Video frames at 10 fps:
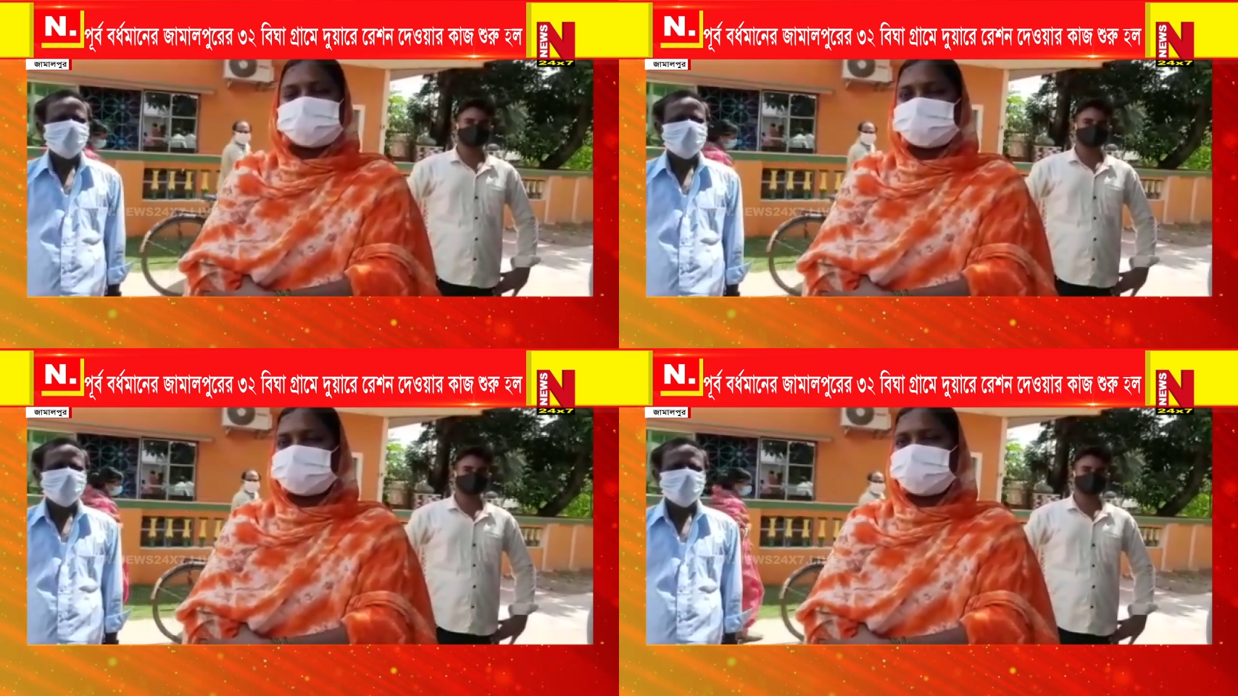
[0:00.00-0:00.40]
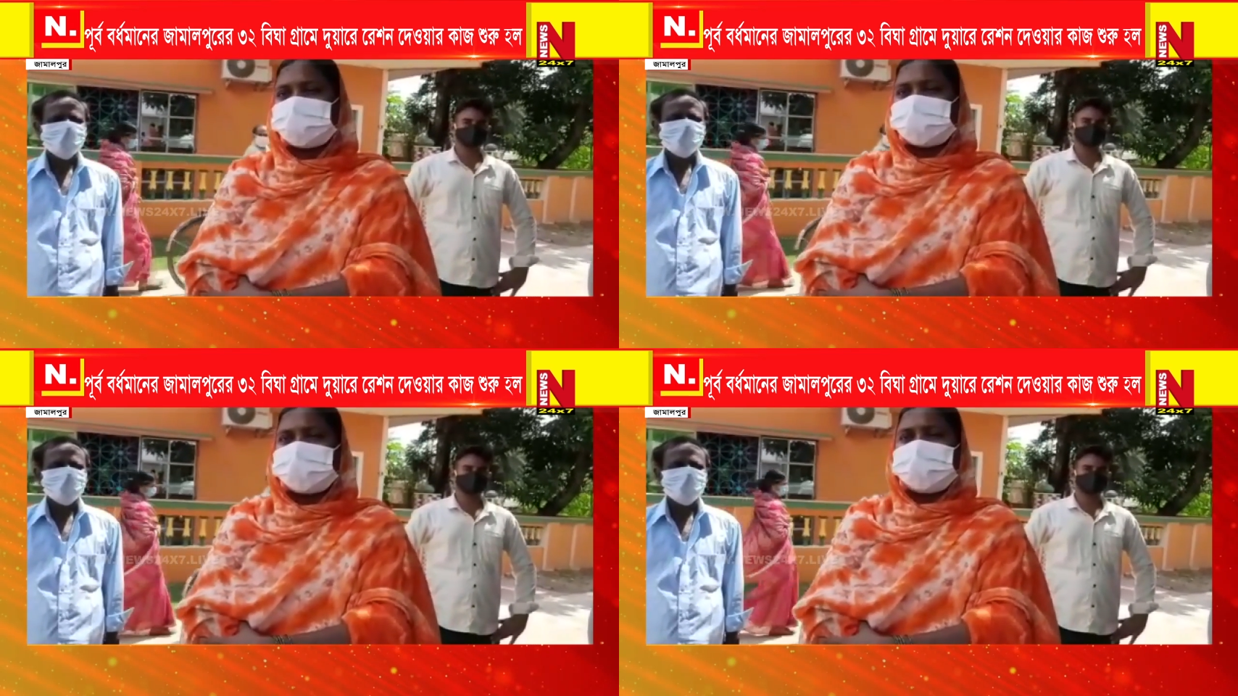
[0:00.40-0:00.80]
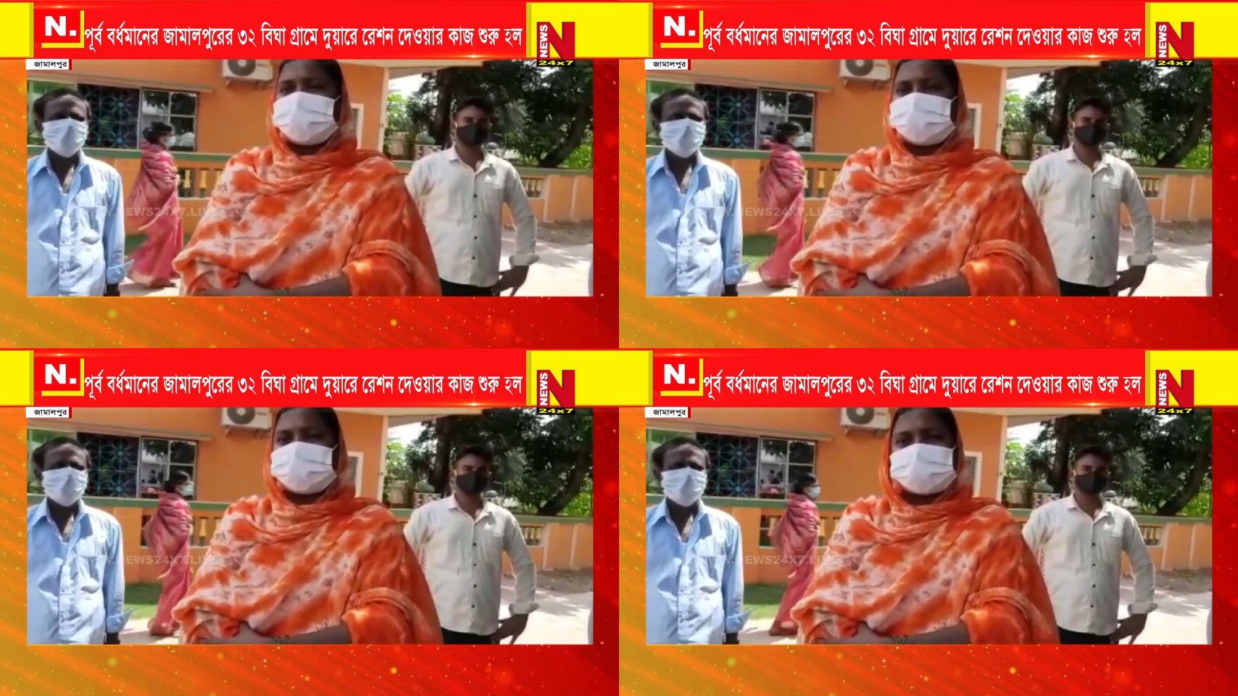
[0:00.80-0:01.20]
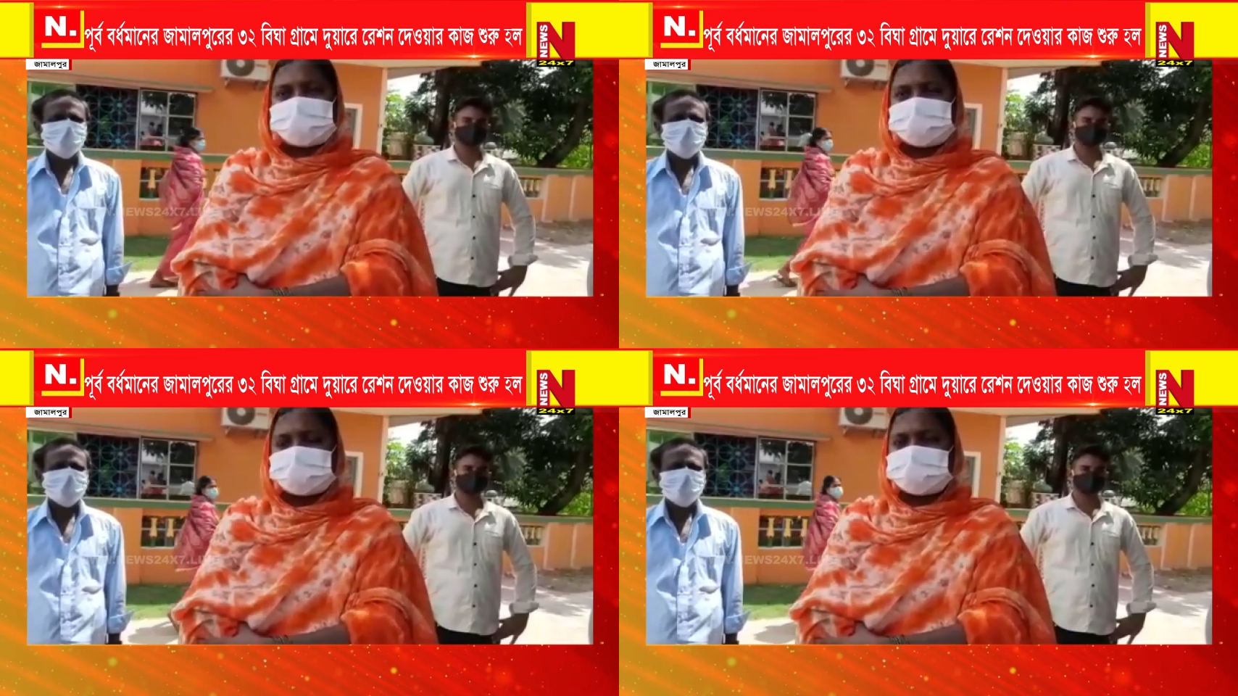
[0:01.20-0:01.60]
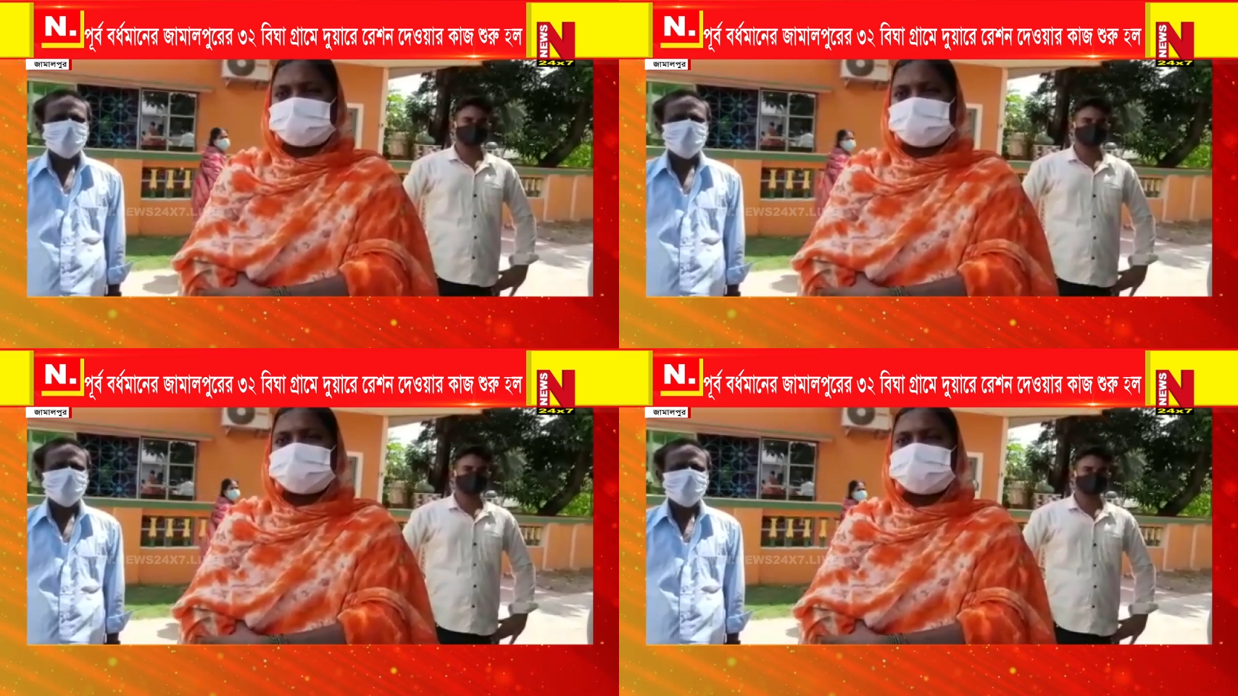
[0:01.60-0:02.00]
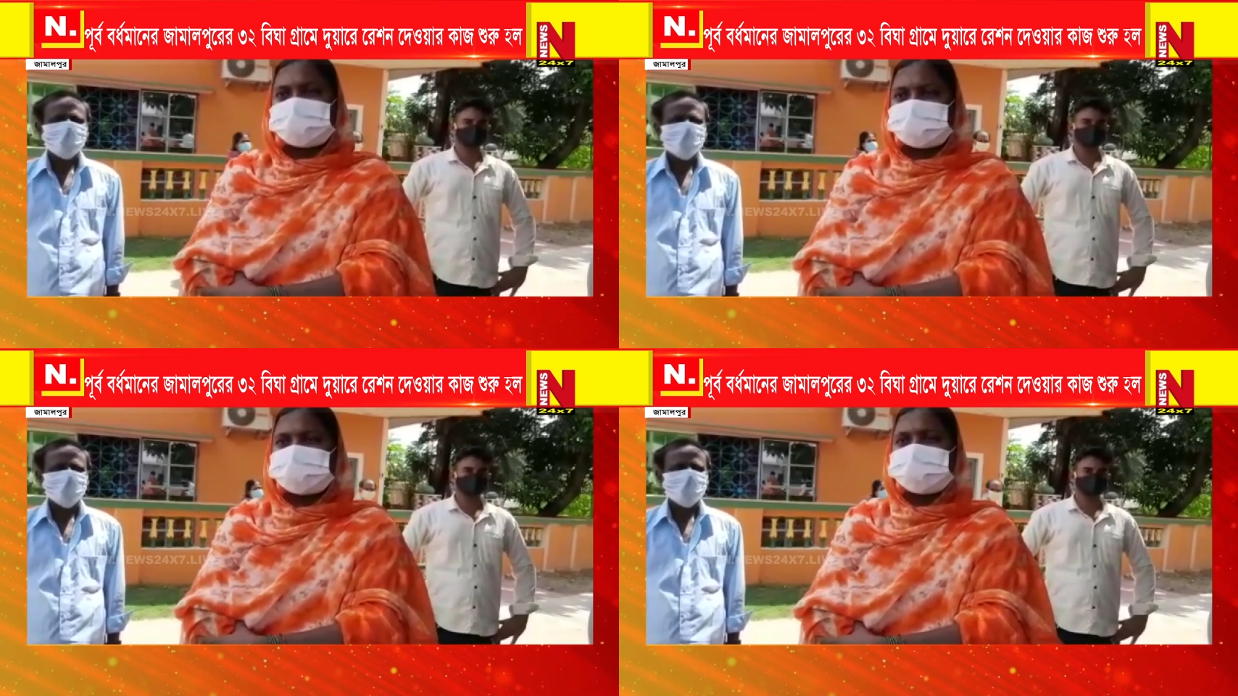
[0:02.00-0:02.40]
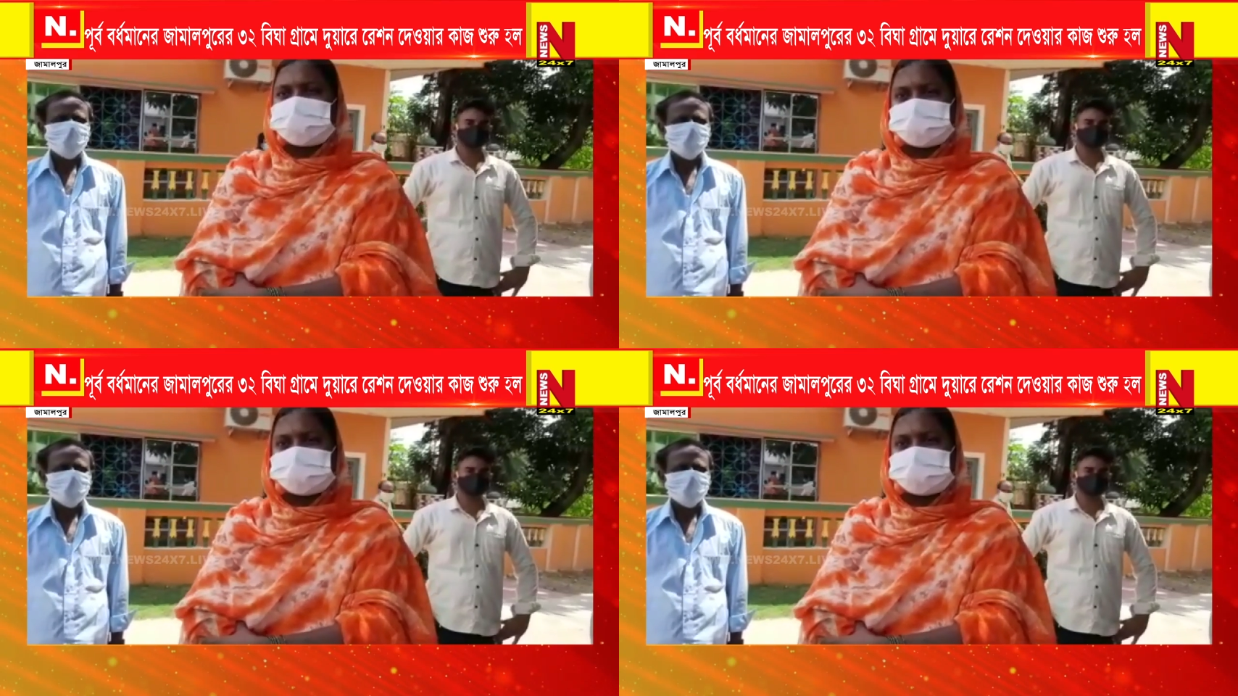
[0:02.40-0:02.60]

করেছেন আর এই কাজটা একদিন যদি খুব